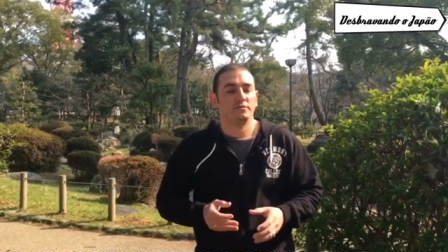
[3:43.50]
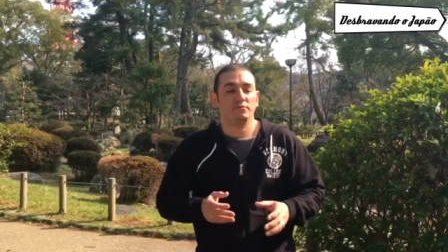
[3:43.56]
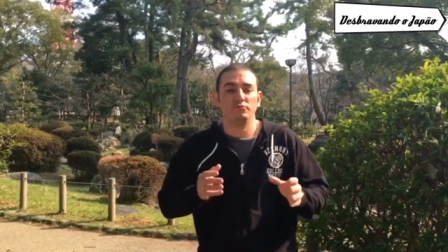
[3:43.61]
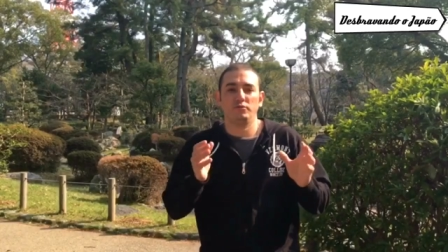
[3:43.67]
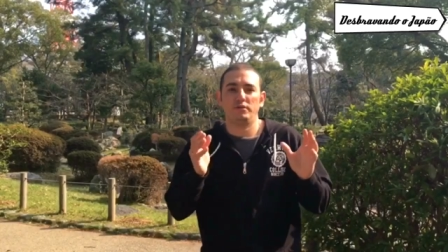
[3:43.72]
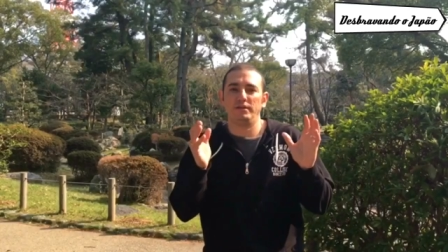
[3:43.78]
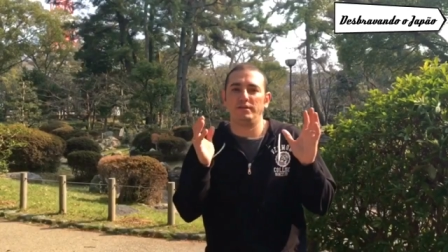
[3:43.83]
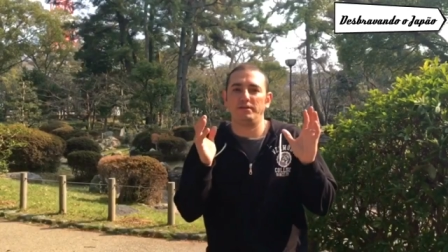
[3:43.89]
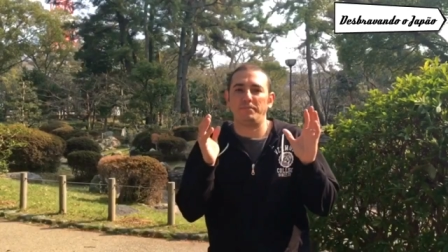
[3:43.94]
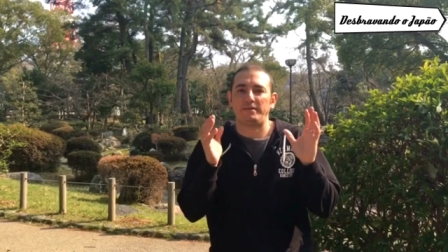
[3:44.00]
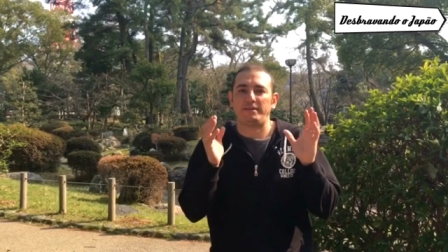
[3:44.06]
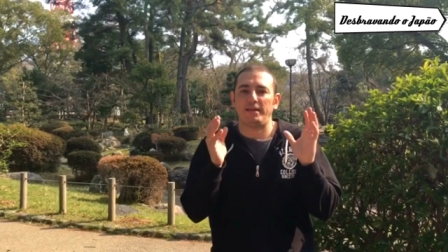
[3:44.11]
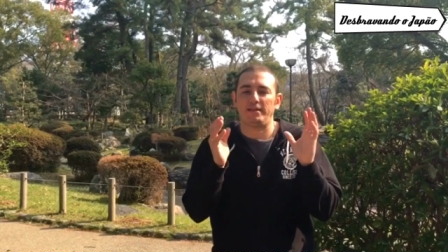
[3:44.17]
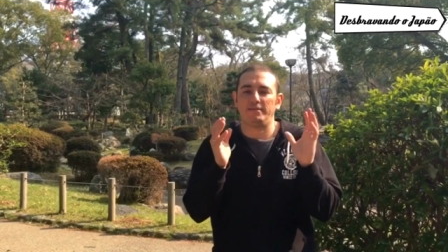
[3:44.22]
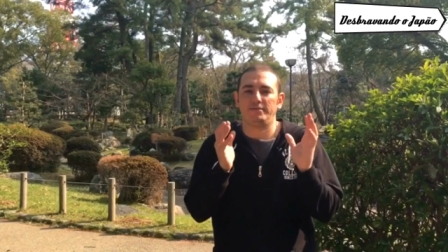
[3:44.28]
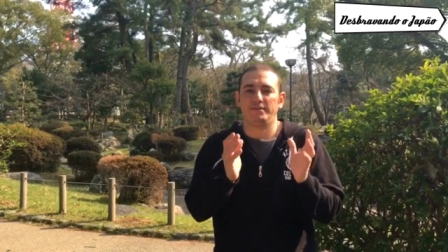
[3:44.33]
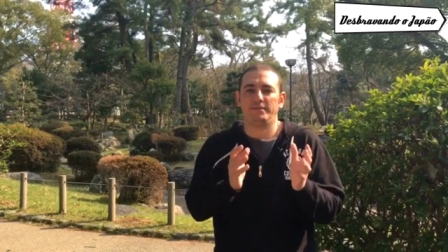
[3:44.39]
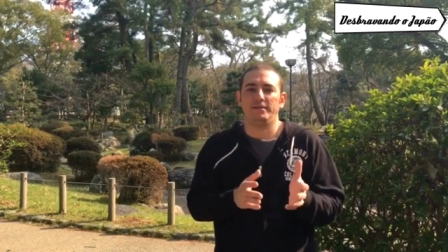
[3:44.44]
Então durante a
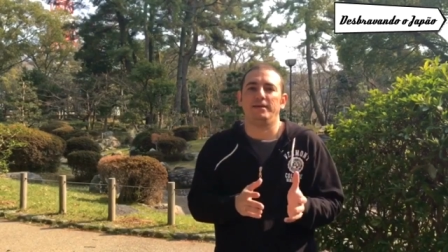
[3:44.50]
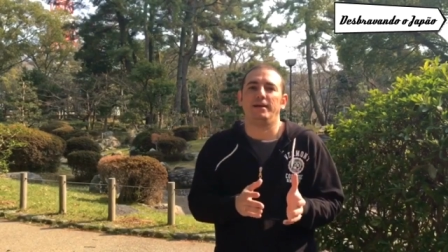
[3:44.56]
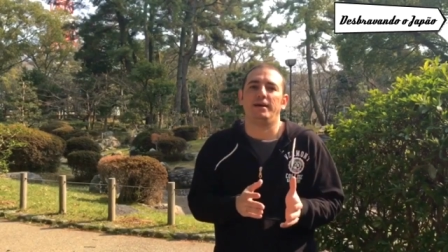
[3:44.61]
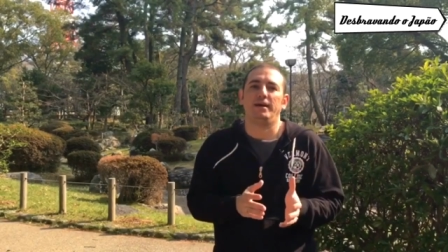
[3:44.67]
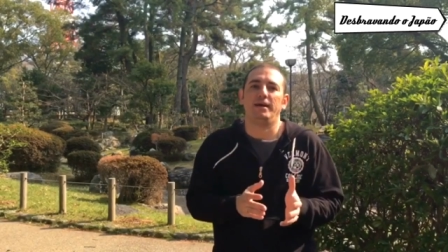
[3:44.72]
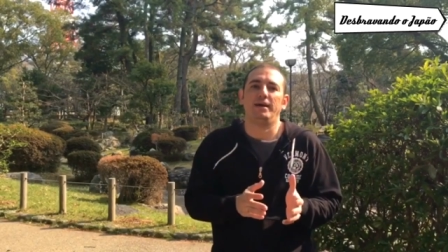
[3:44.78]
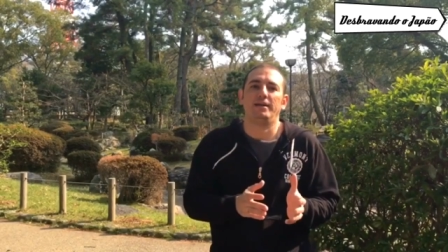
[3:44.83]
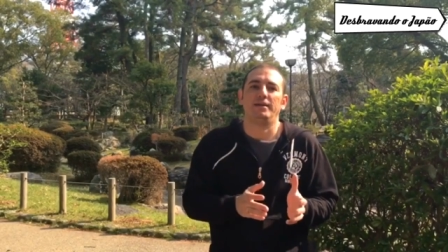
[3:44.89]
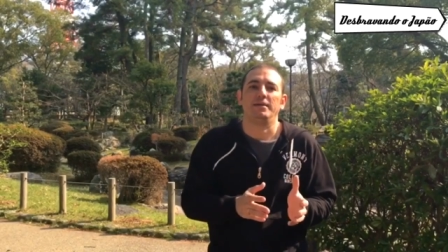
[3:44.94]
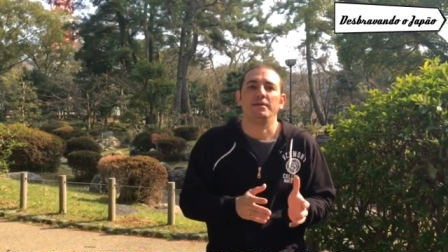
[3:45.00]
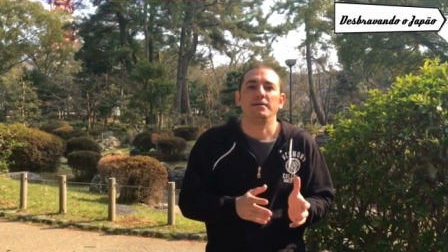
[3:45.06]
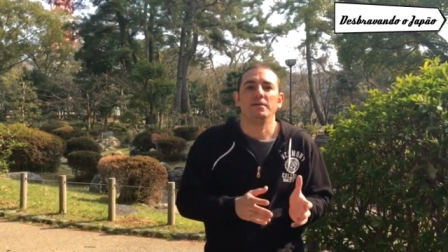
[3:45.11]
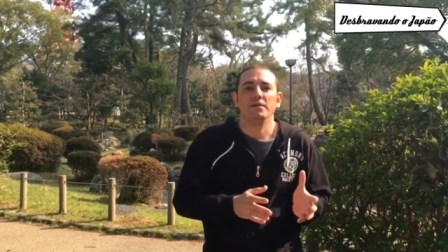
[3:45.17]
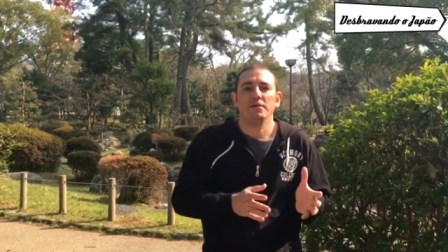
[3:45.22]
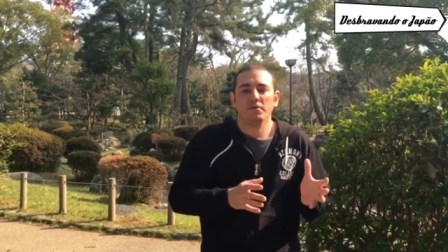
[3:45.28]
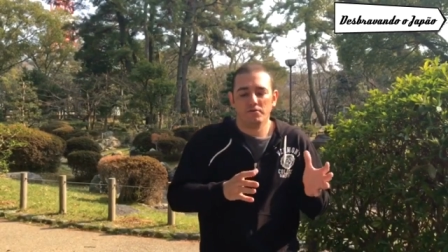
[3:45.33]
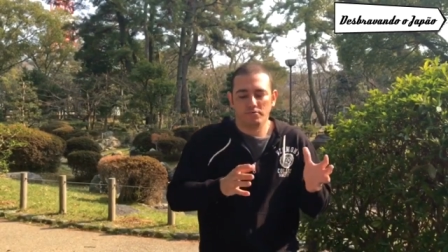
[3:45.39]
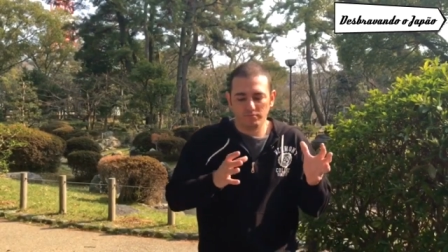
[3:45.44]
batalha de Sekigahara,
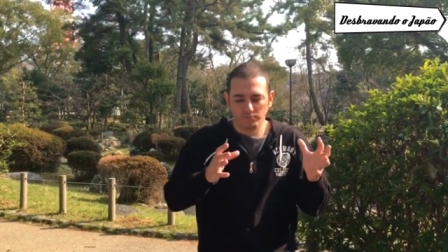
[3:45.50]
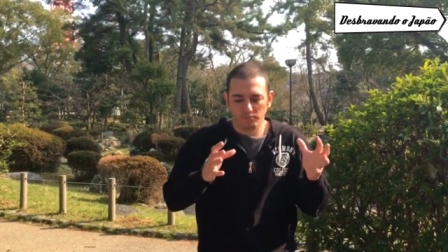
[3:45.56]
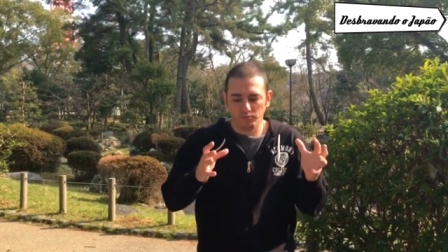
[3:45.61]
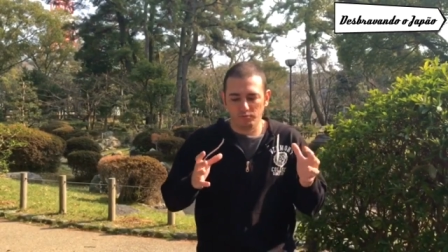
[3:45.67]
um